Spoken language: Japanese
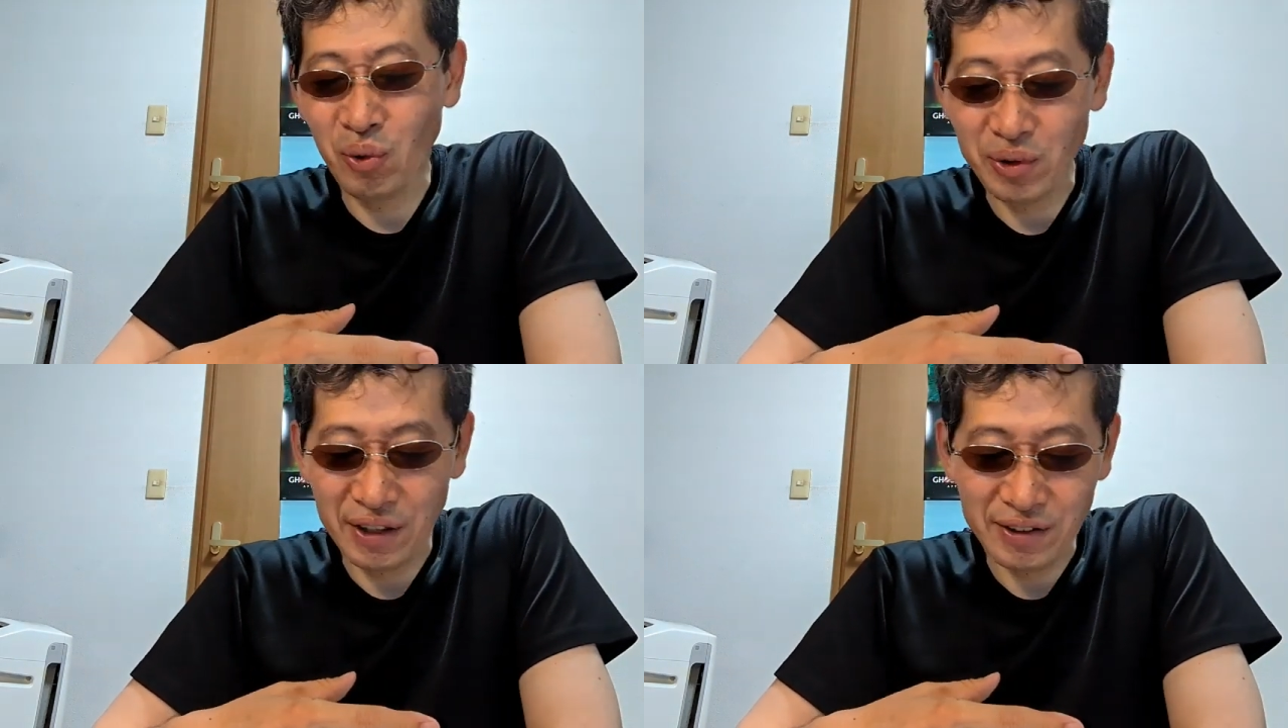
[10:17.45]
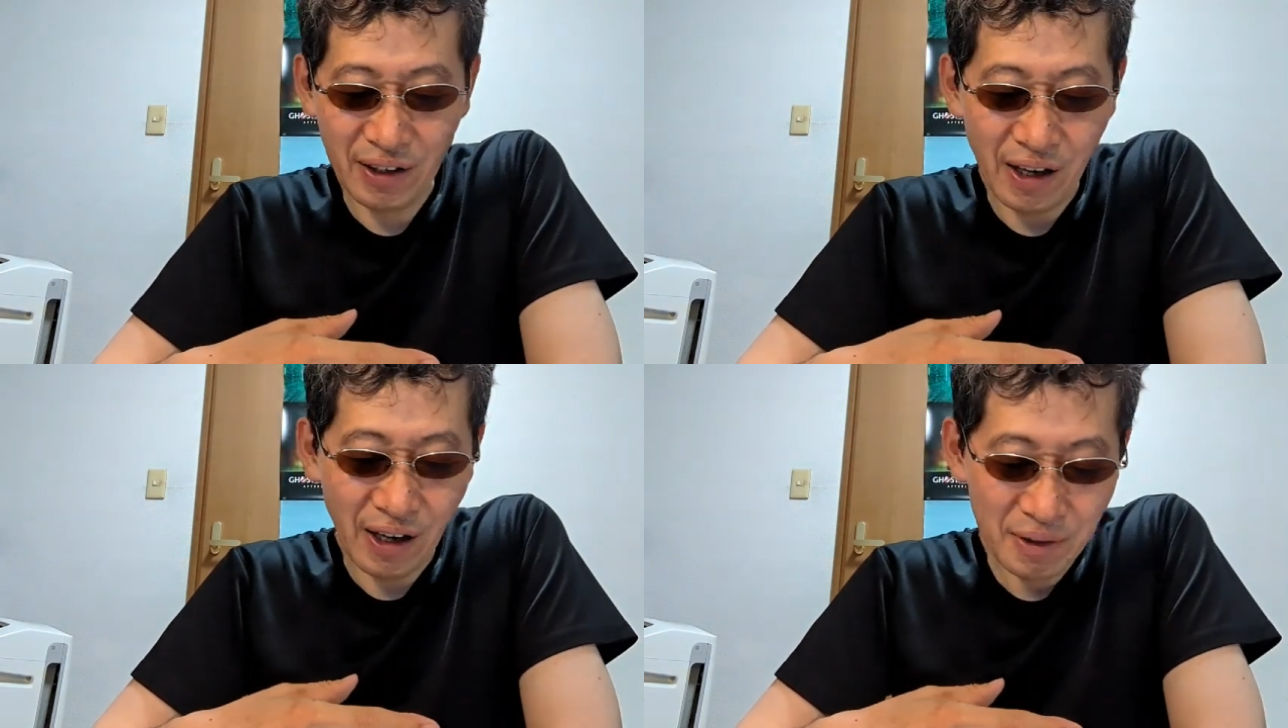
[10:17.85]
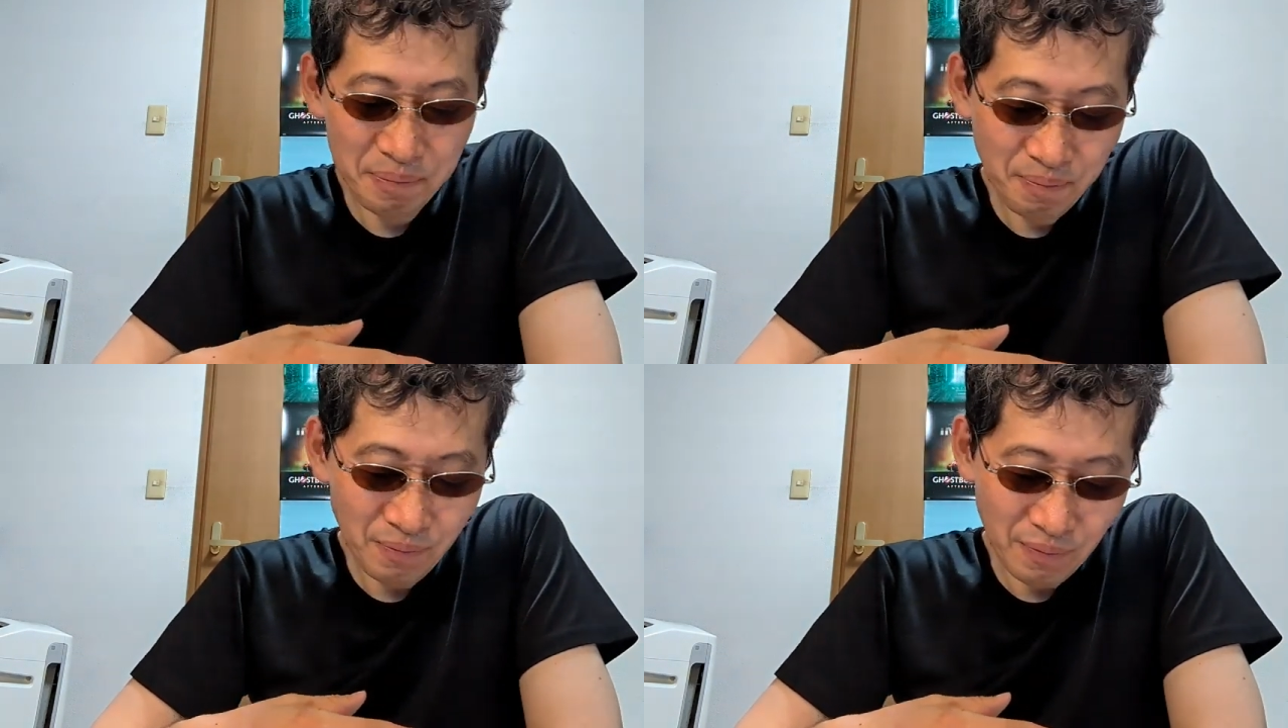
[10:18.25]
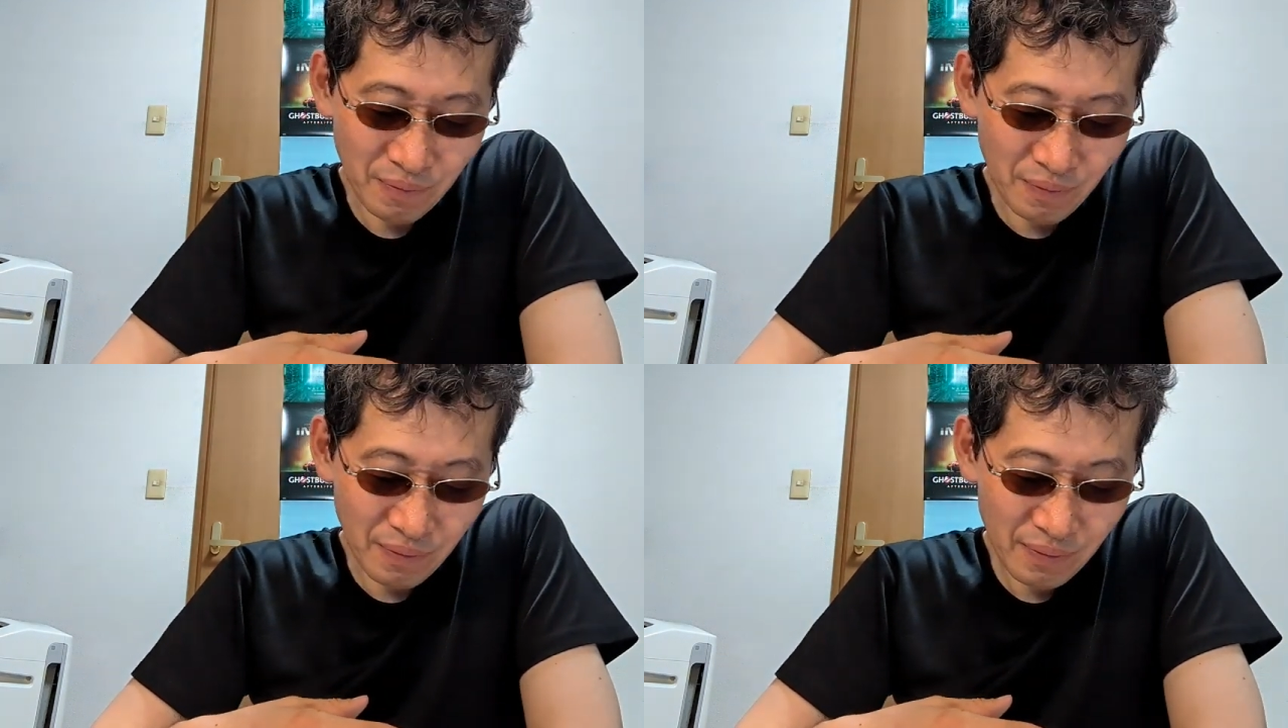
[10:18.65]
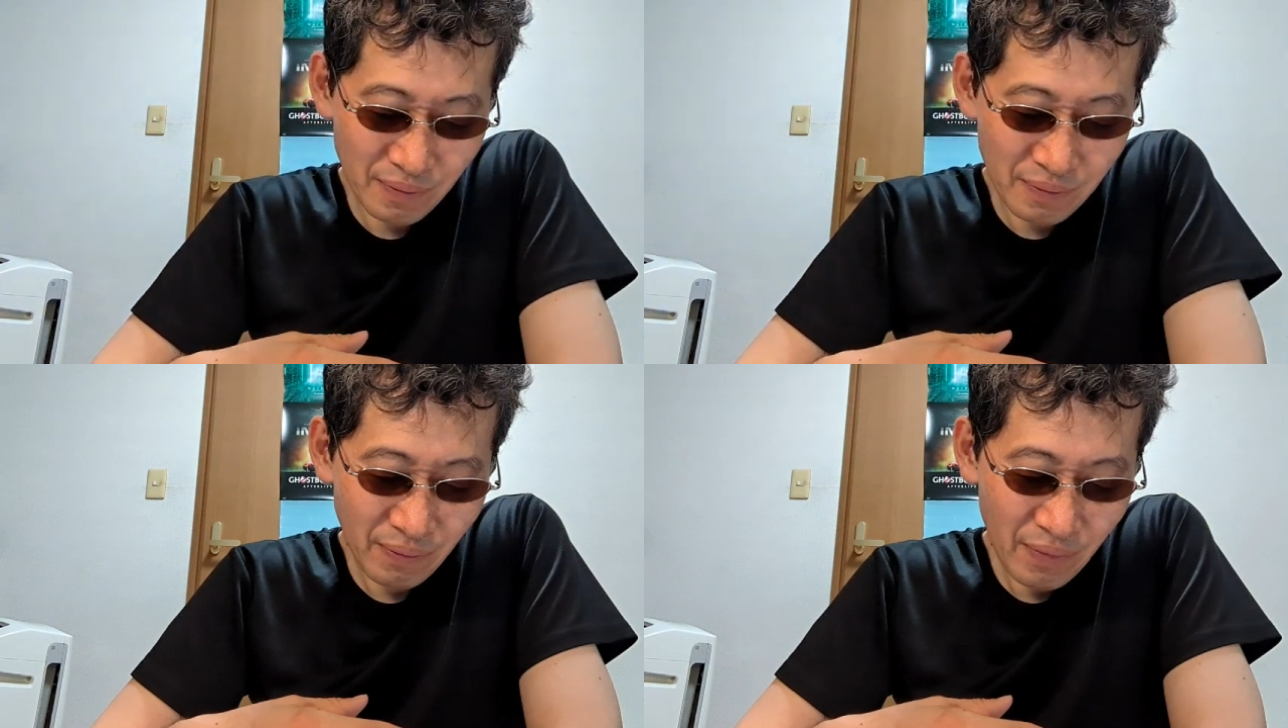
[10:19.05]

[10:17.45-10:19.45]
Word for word: こうなったら。うん、